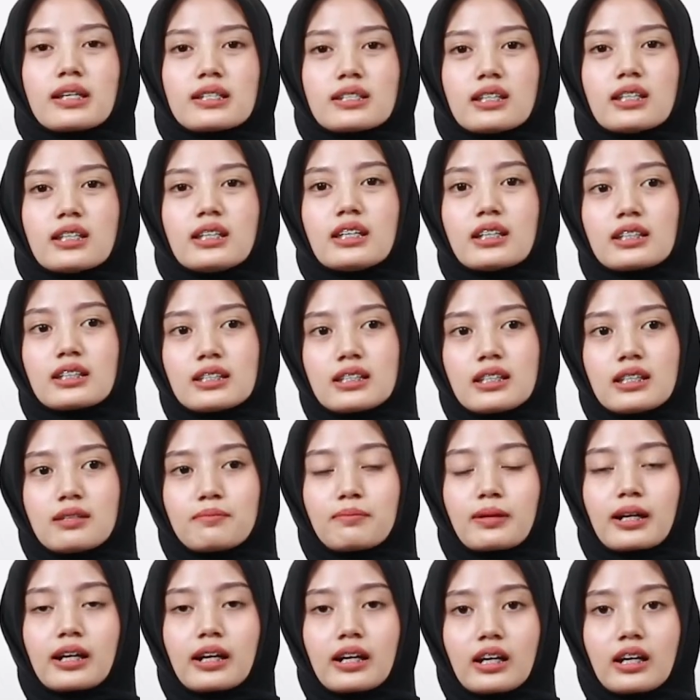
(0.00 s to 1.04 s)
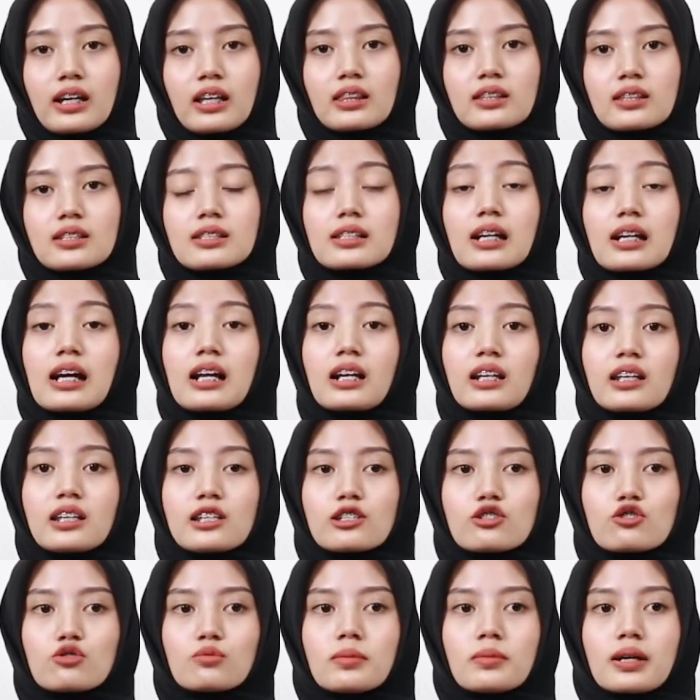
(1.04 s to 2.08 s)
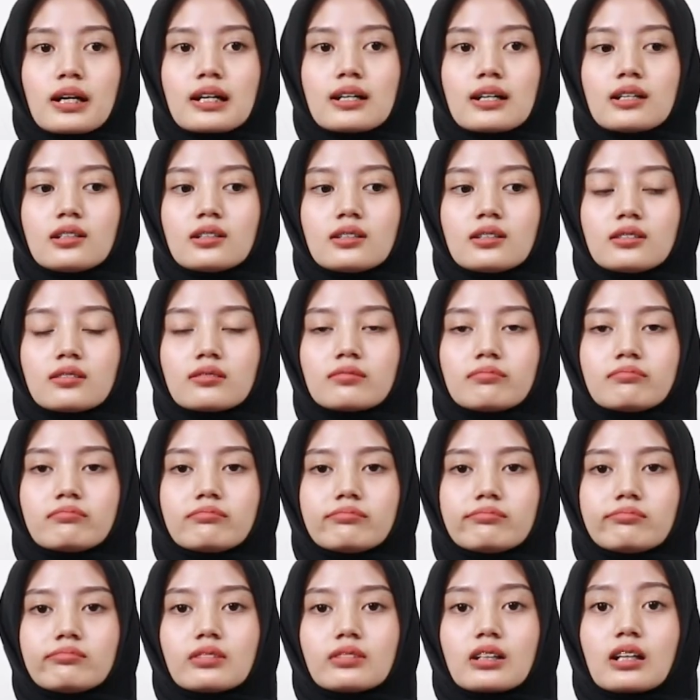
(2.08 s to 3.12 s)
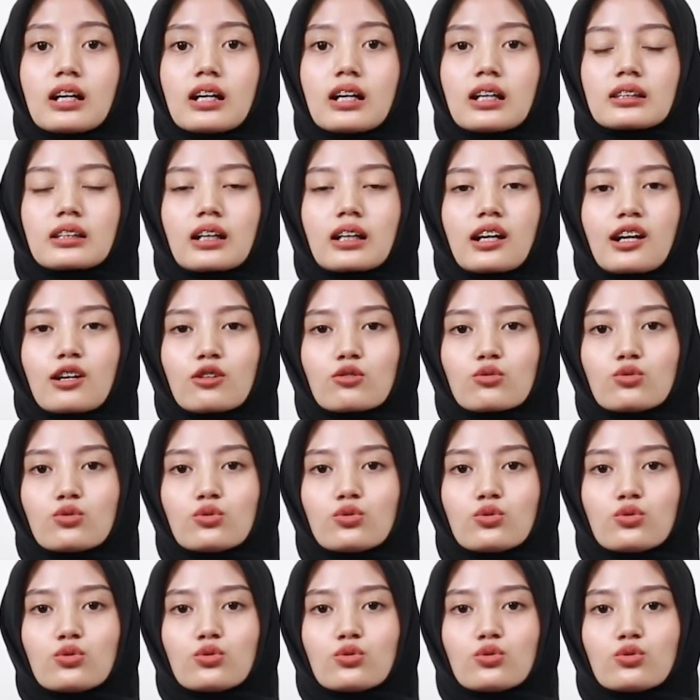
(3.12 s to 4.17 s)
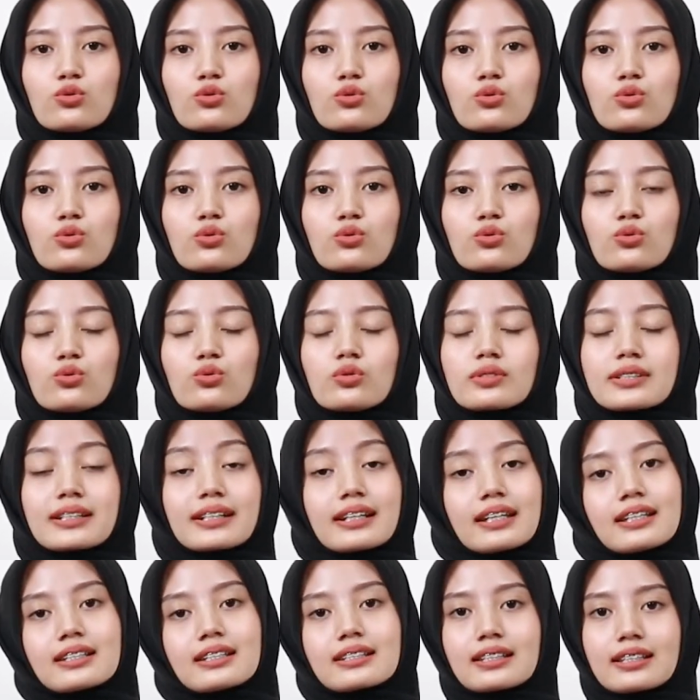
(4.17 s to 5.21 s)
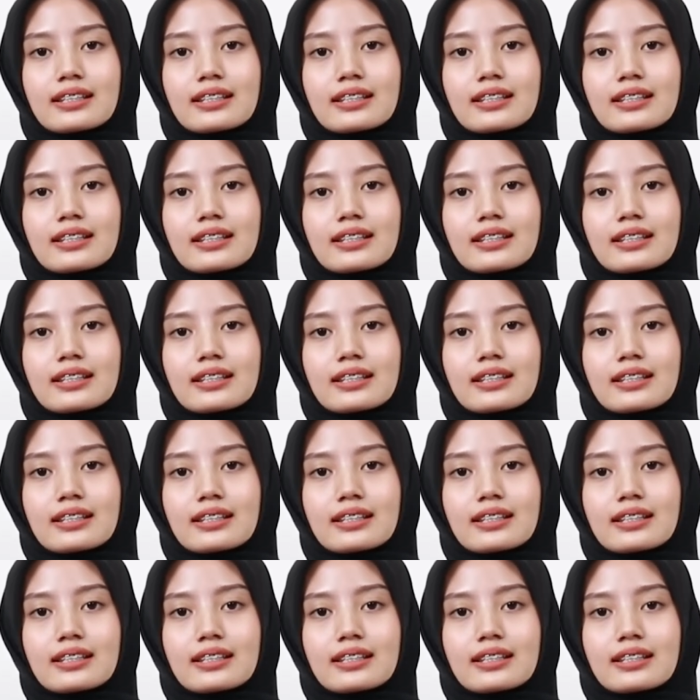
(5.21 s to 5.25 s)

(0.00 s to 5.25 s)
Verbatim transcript: baik sih iya sih pernah sekali, cuma nggak terlalu sering